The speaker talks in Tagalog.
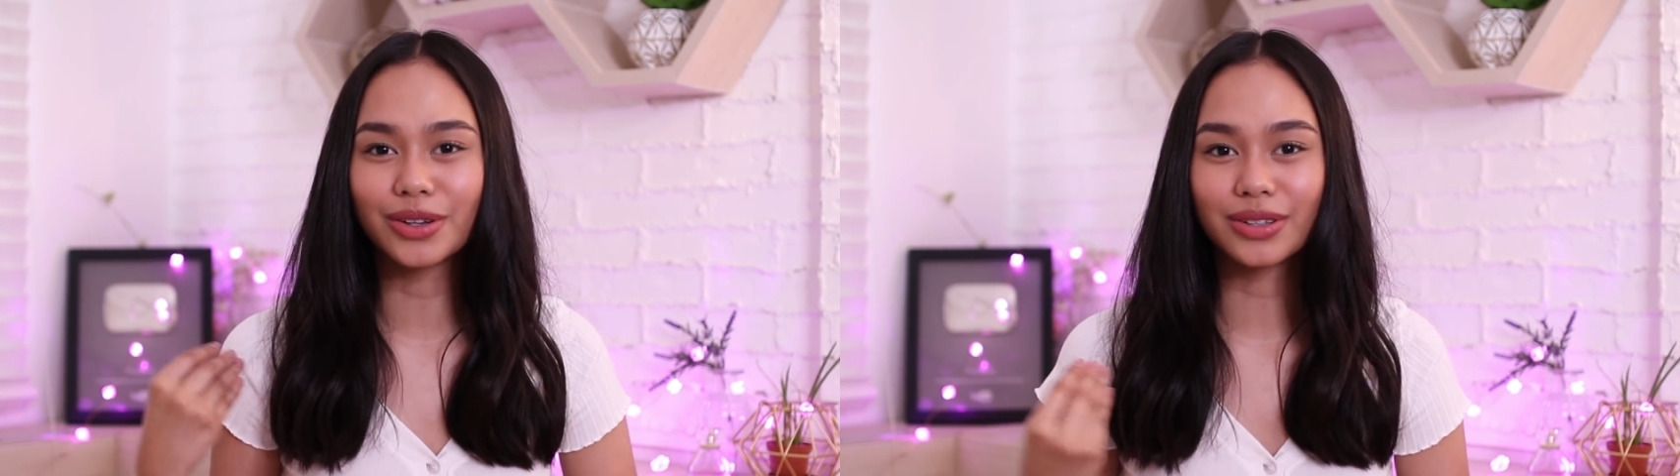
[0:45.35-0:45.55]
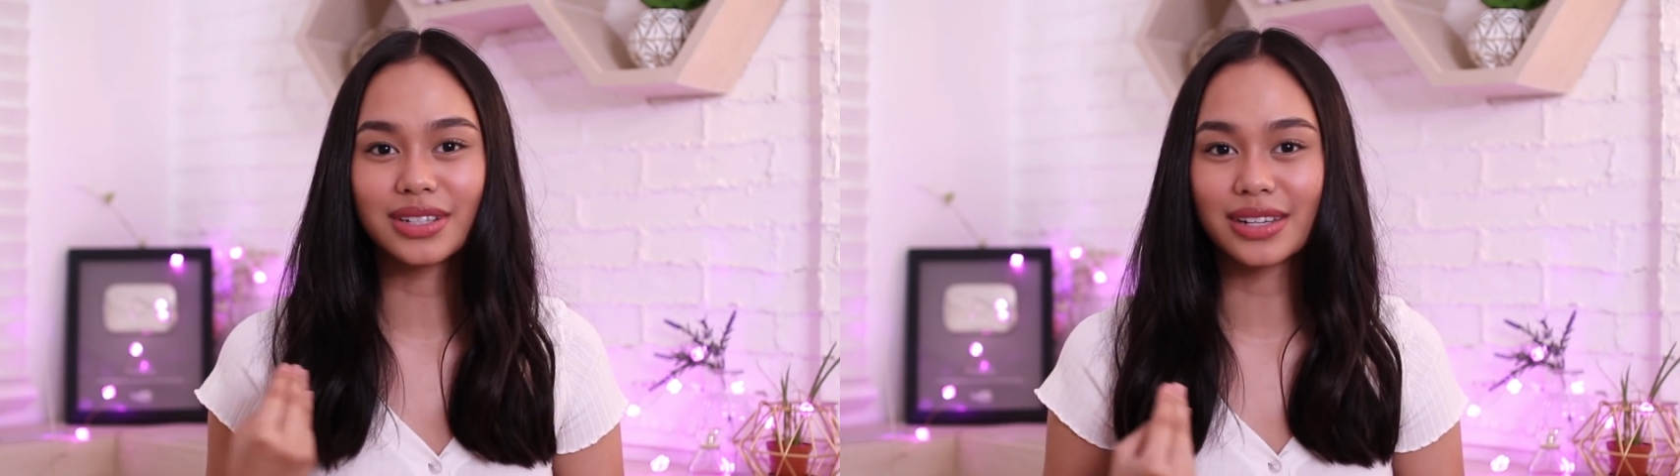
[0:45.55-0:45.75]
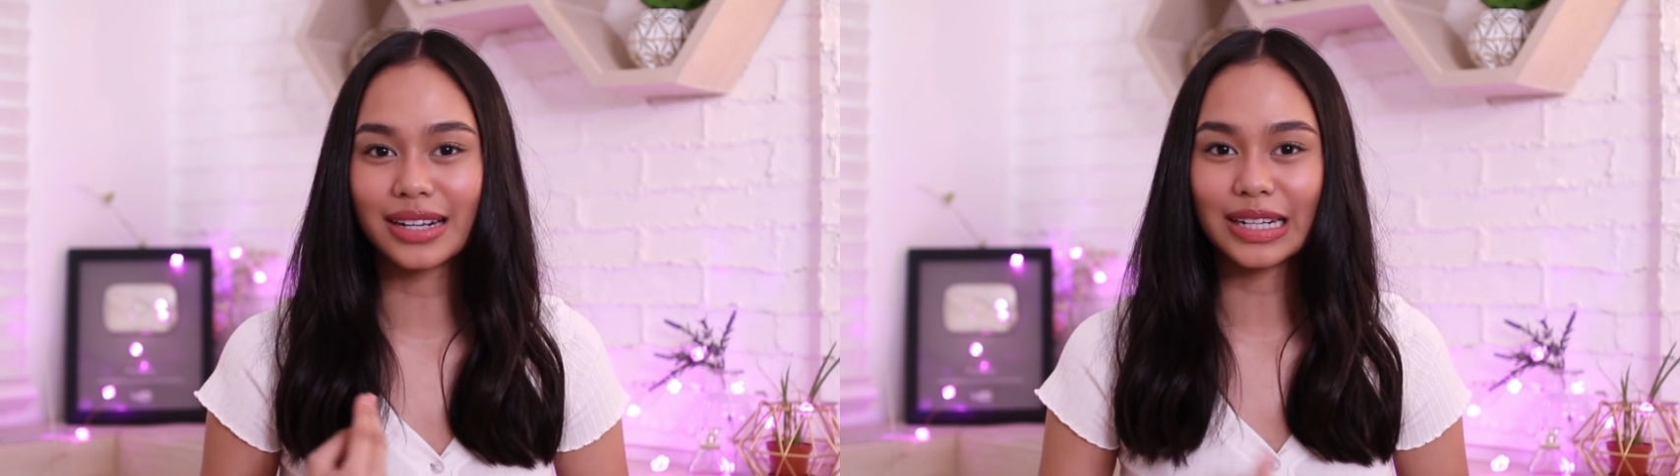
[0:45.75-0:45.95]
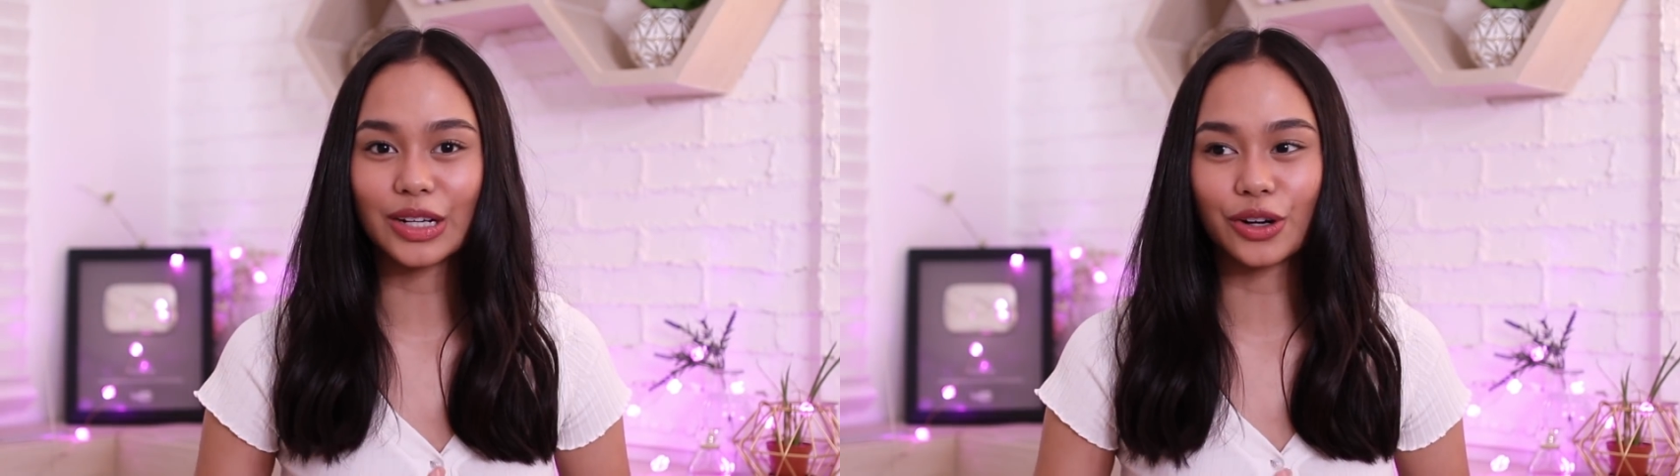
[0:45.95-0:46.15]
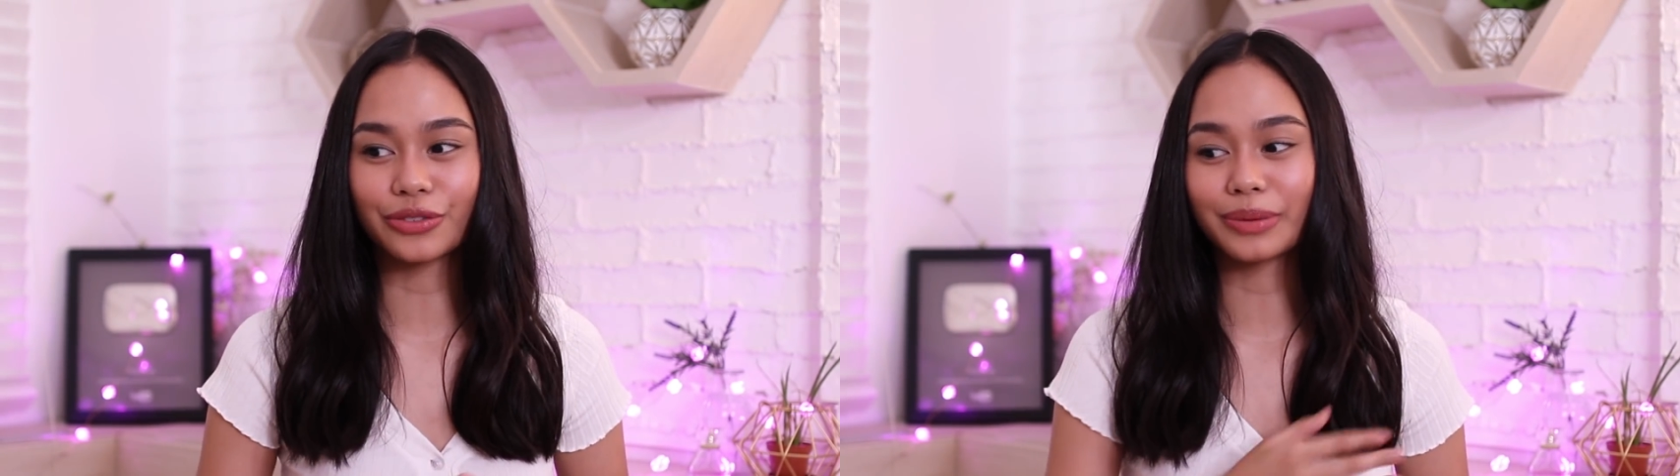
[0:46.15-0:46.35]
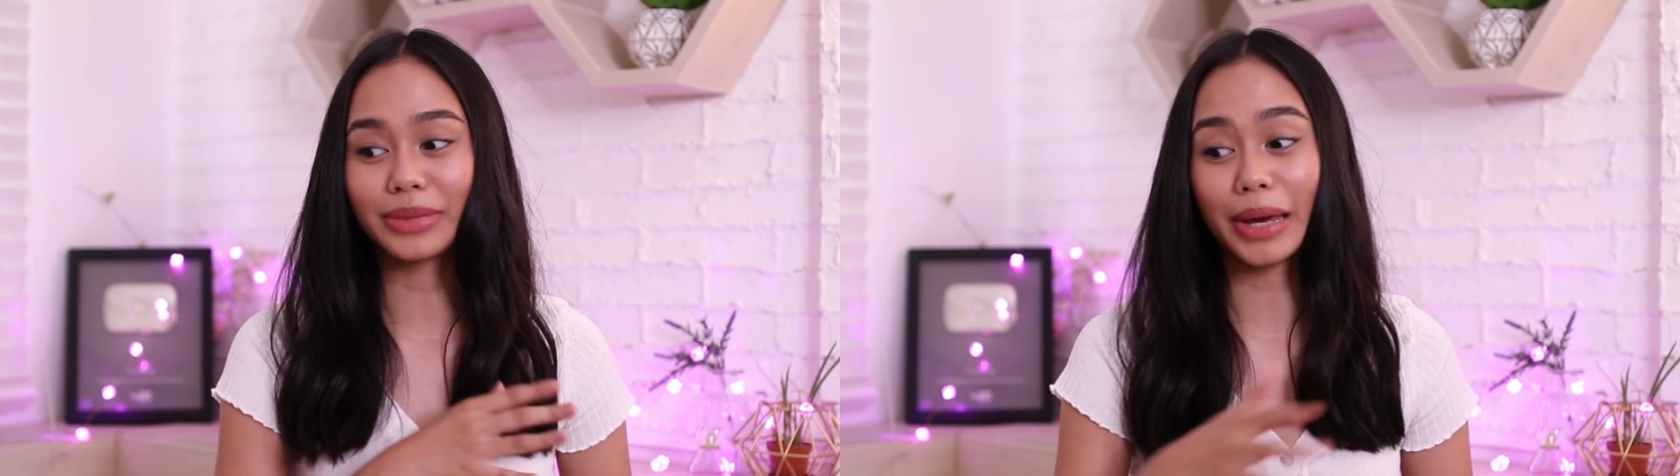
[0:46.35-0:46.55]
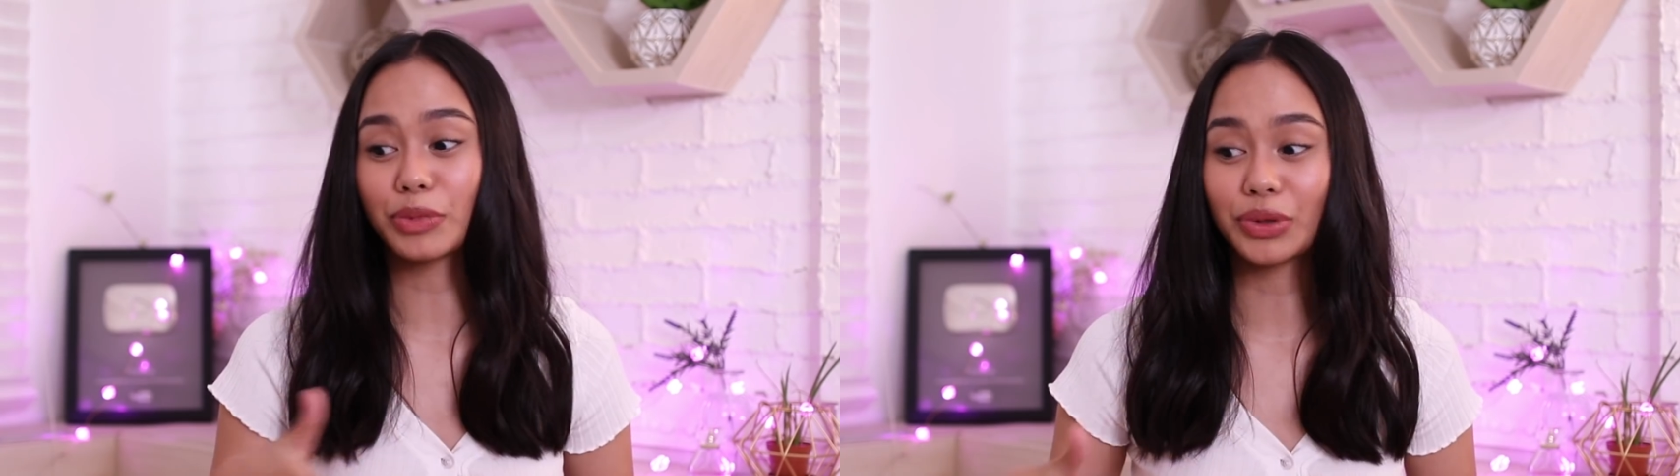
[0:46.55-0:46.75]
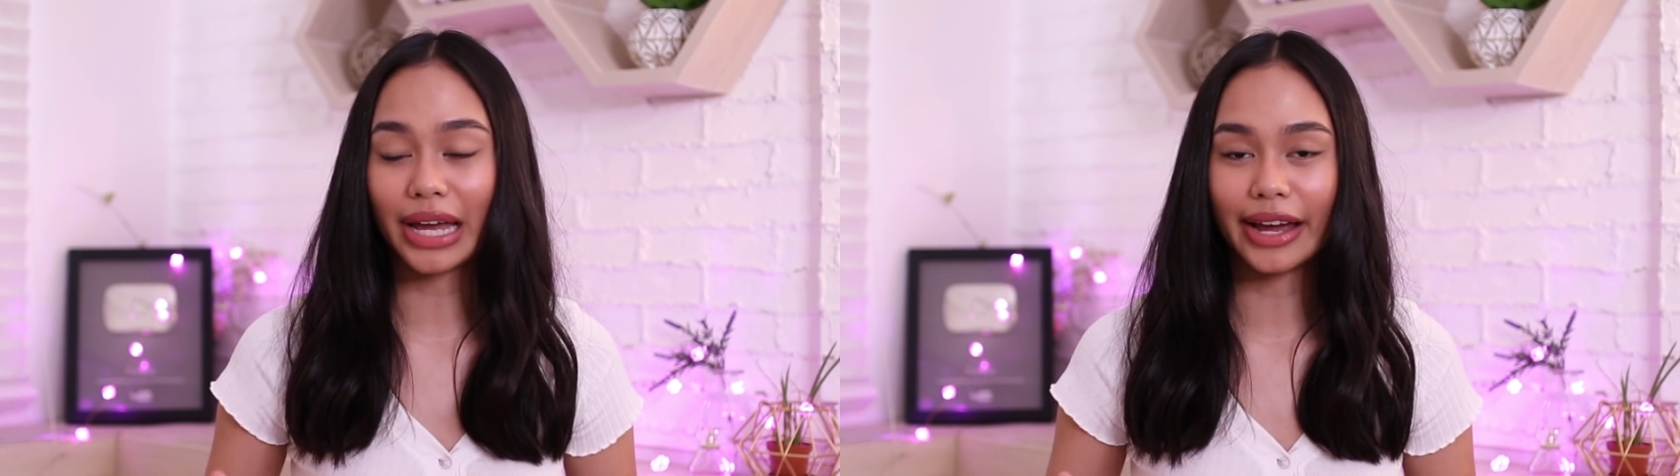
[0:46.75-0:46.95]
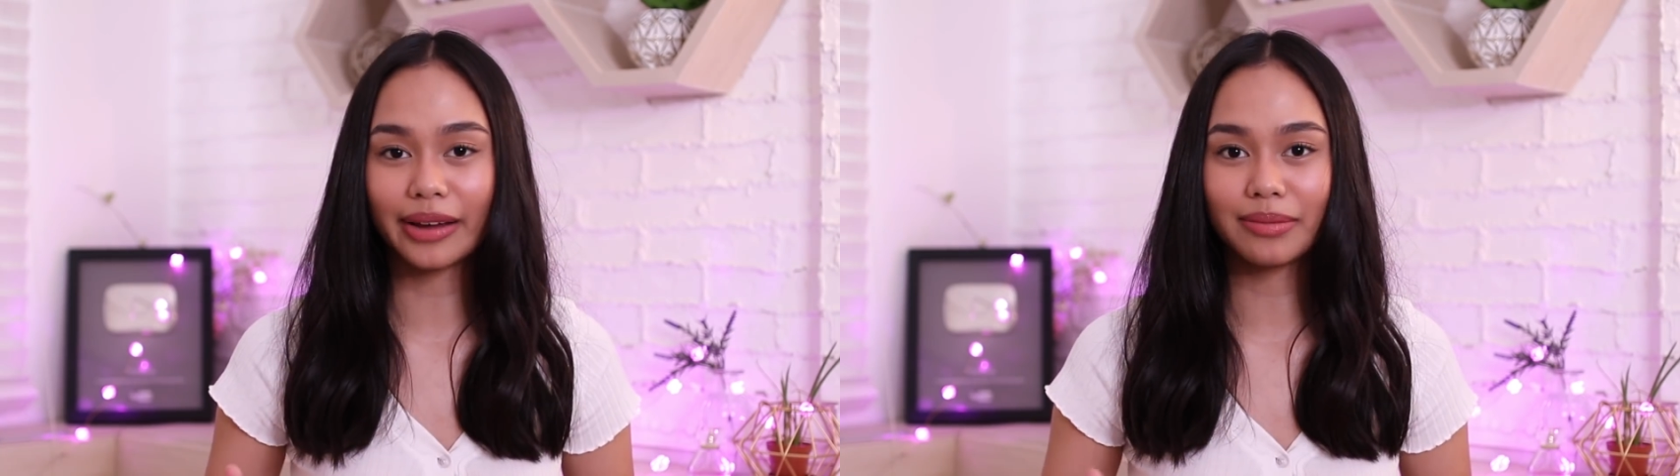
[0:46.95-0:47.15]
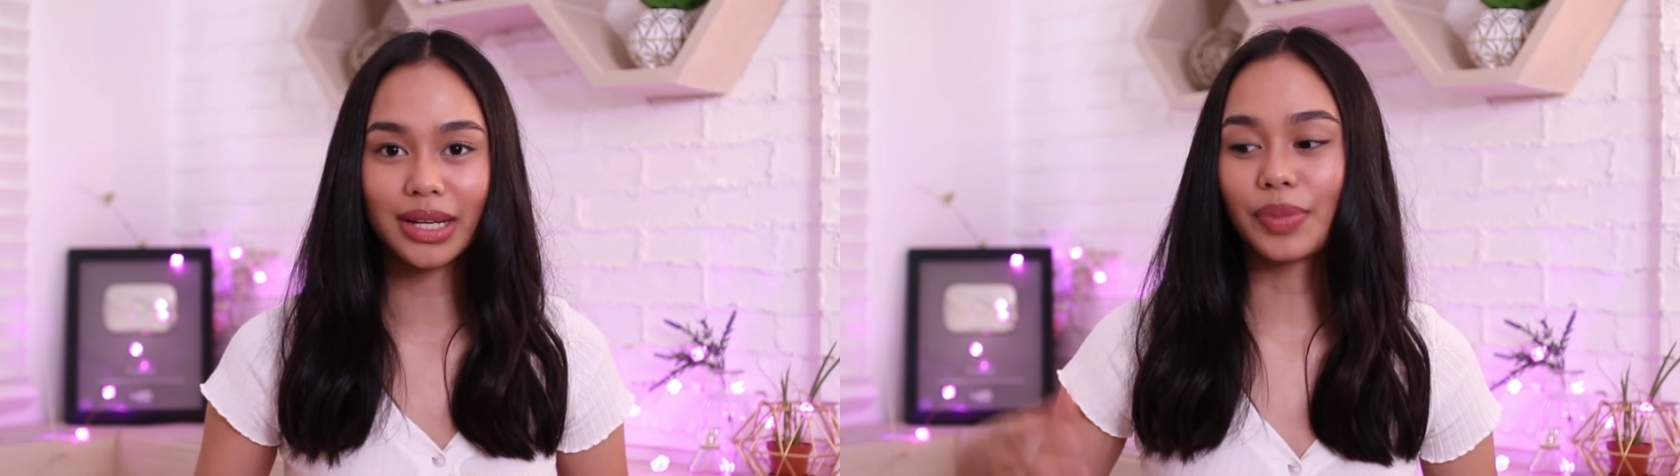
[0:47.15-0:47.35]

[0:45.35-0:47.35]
ko sa sarili ko from time to time.